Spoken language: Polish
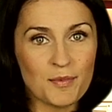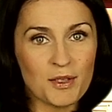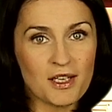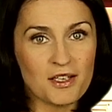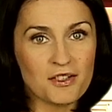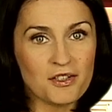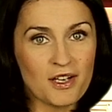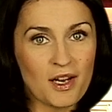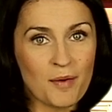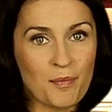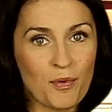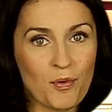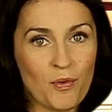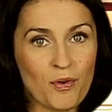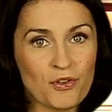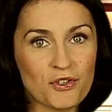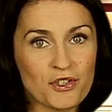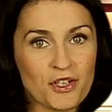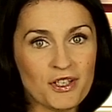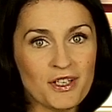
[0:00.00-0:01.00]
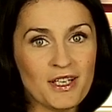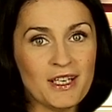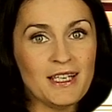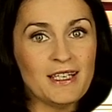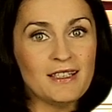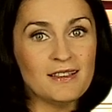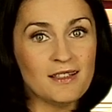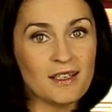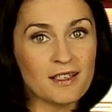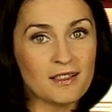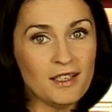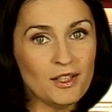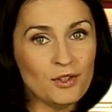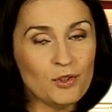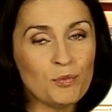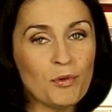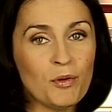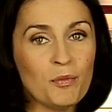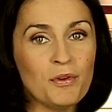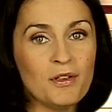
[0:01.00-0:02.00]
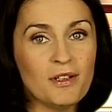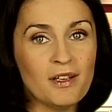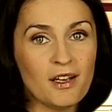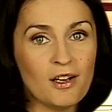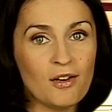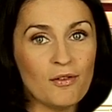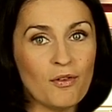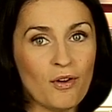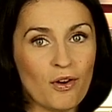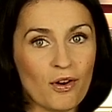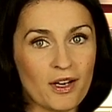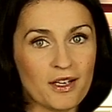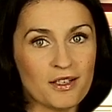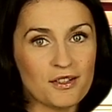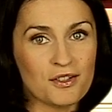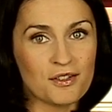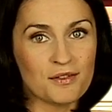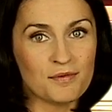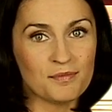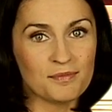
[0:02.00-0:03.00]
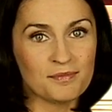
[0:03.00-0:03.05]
z menedżera połączeń internetu mobilnego w Orange.